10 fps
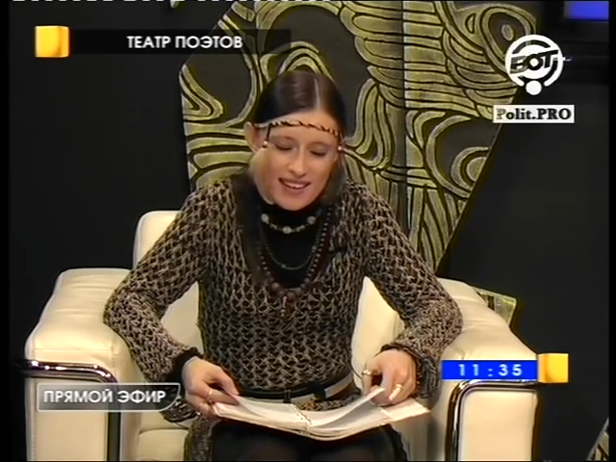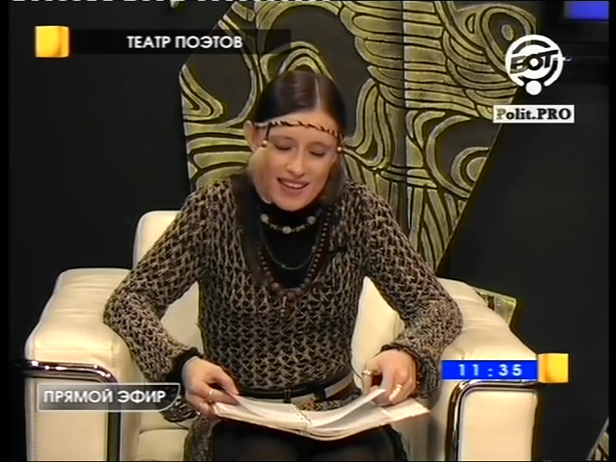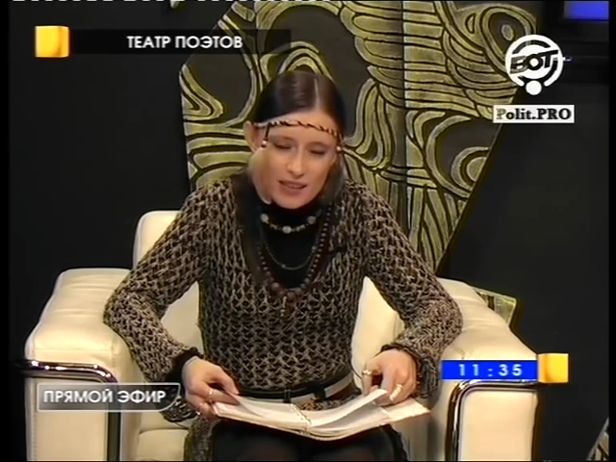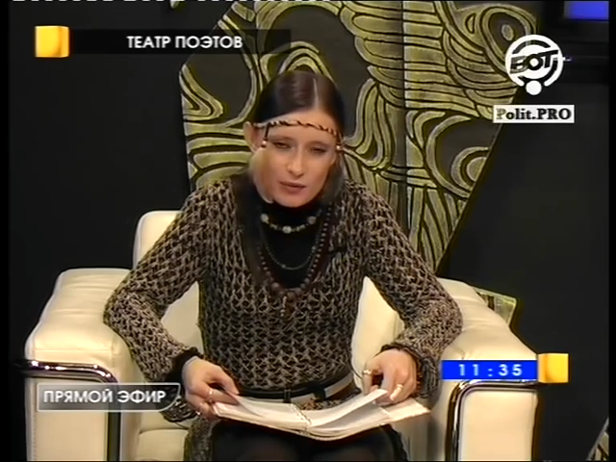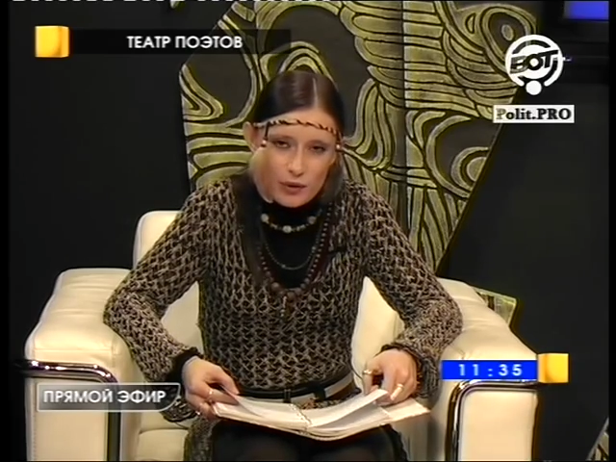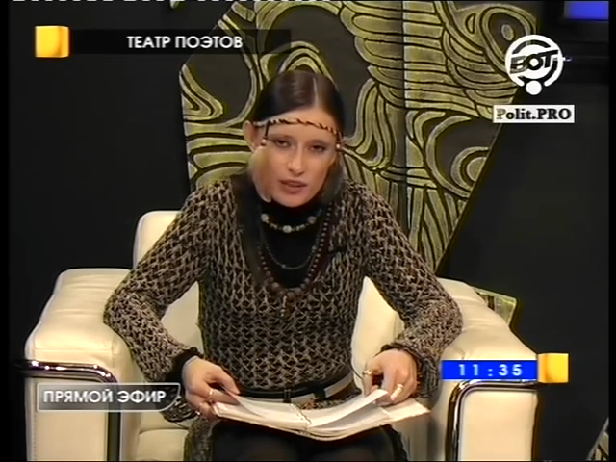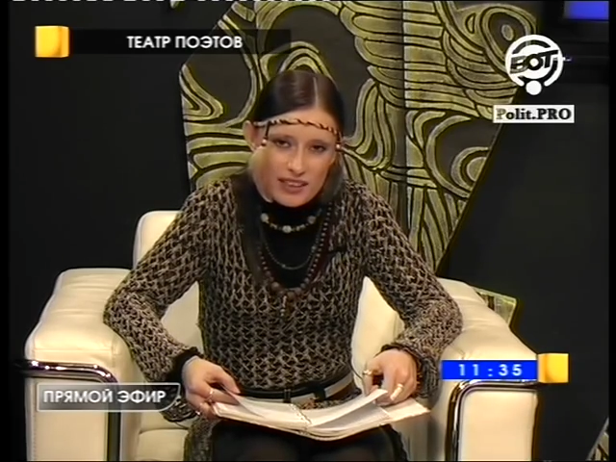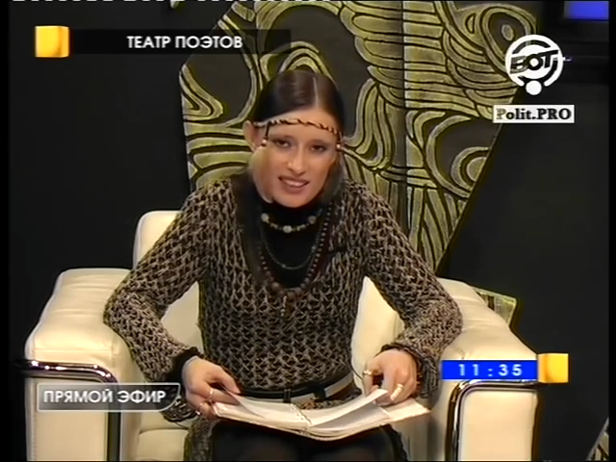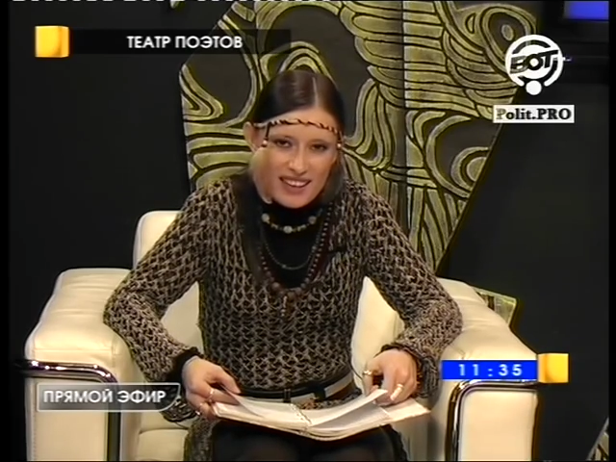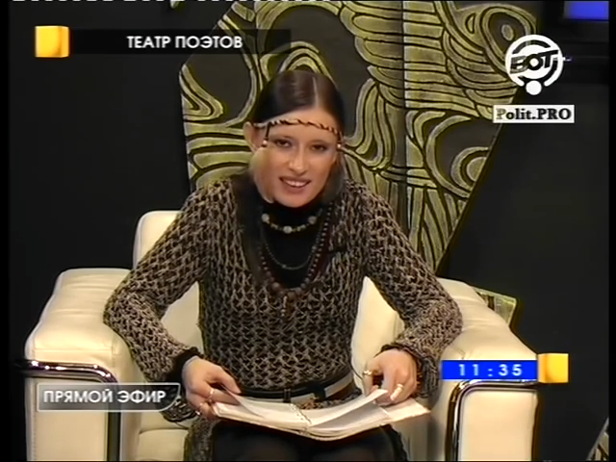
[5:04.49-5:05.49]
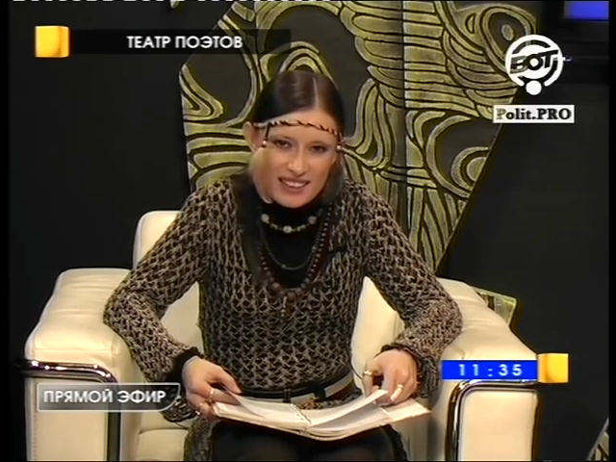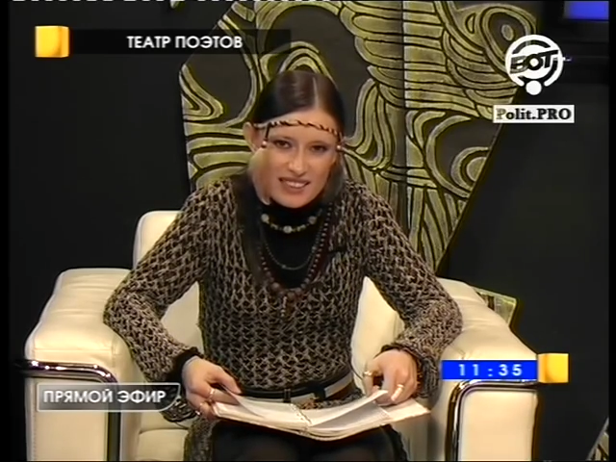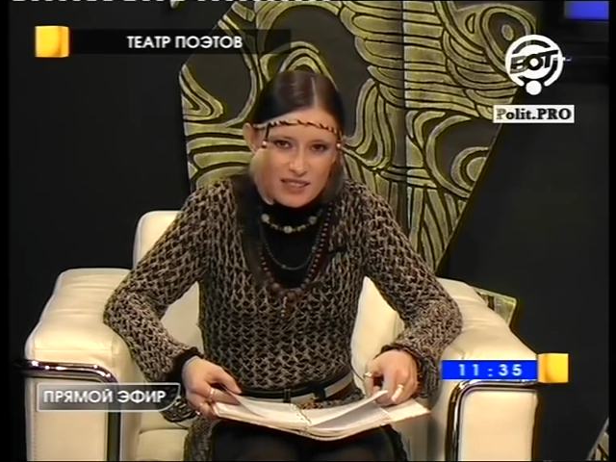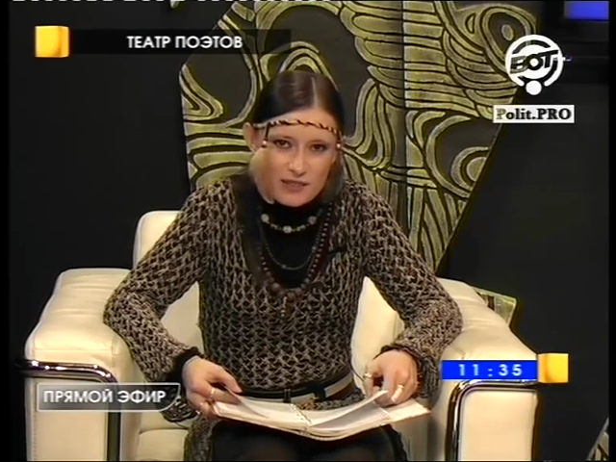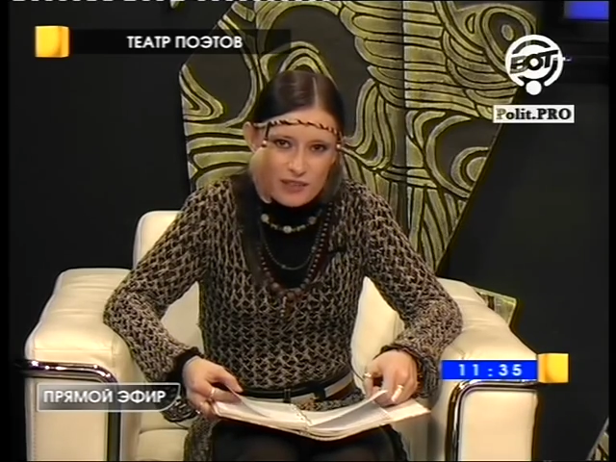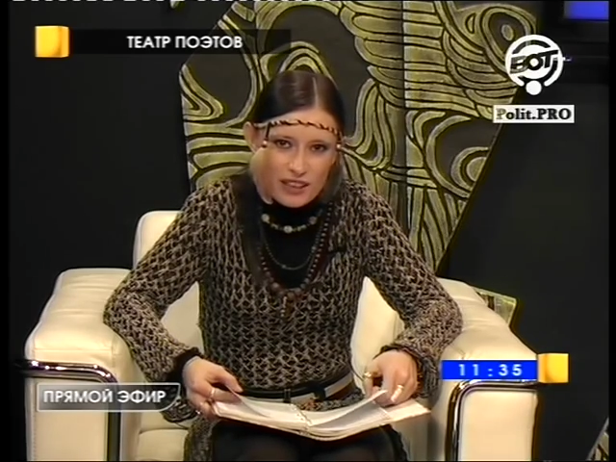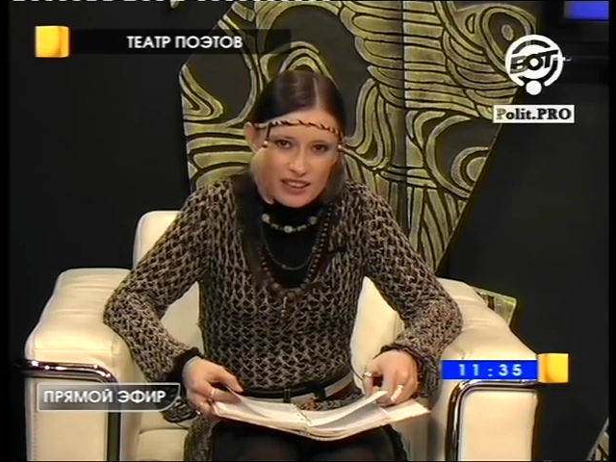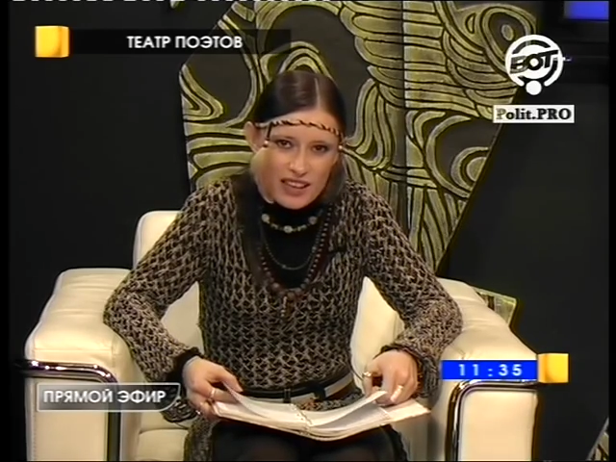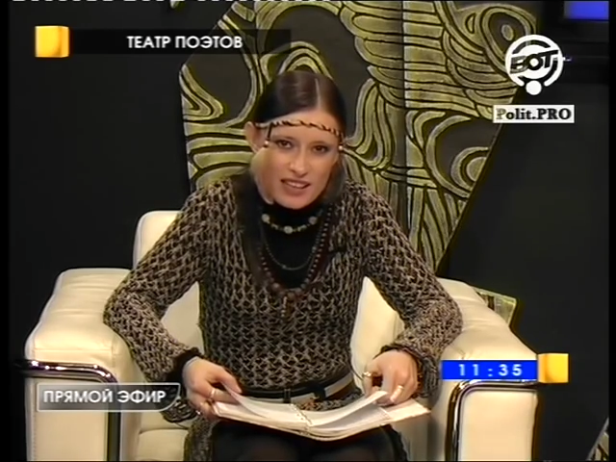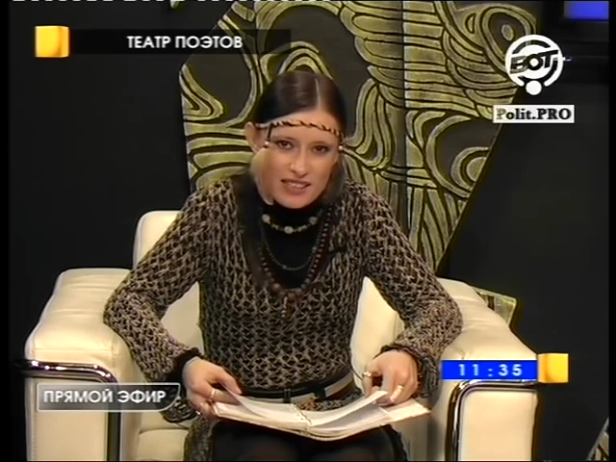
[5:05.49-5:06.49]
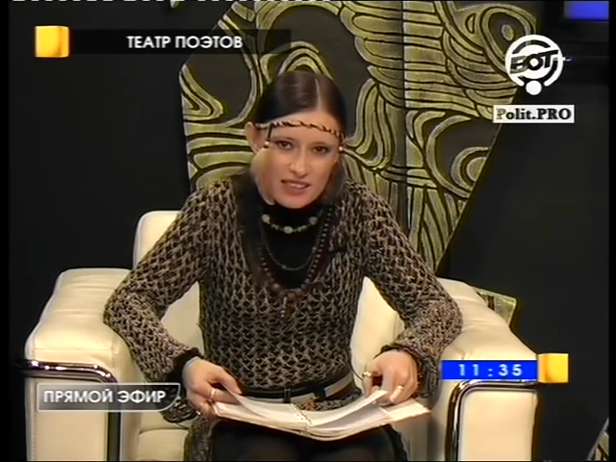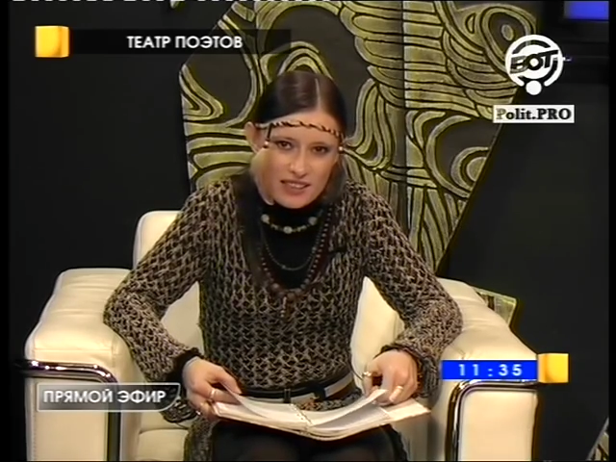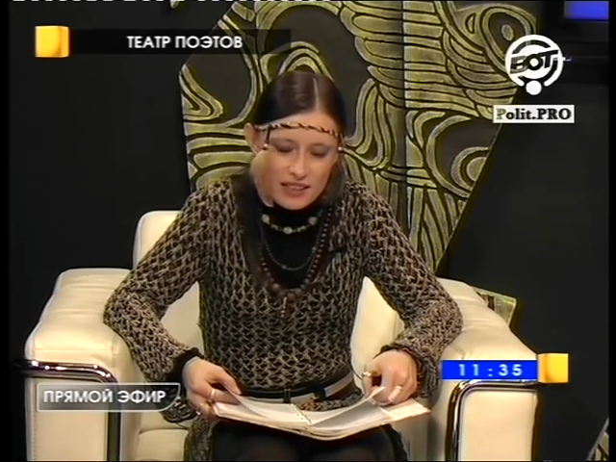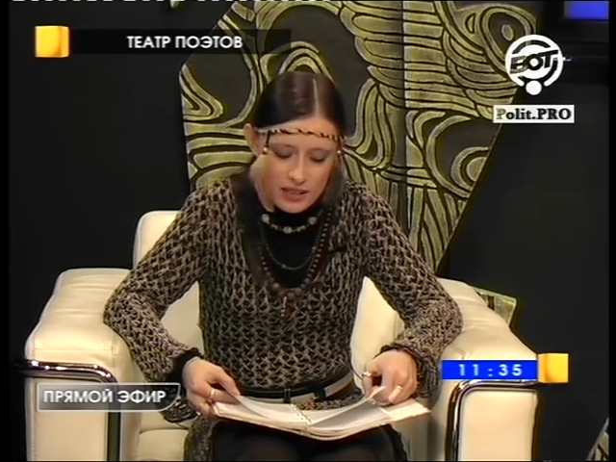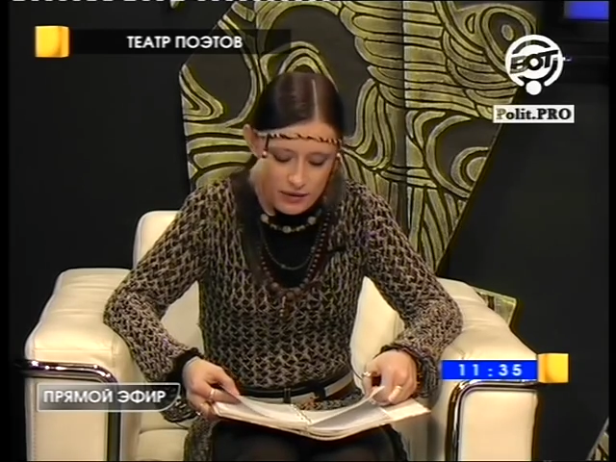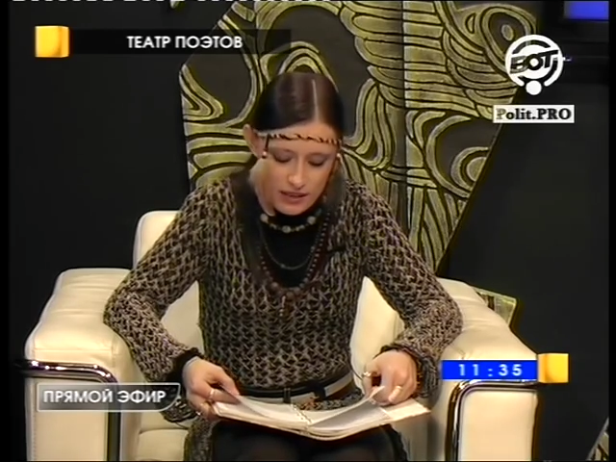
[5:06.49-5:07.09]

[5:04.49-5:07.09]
Я твой Яндекс, ВКонтакте – и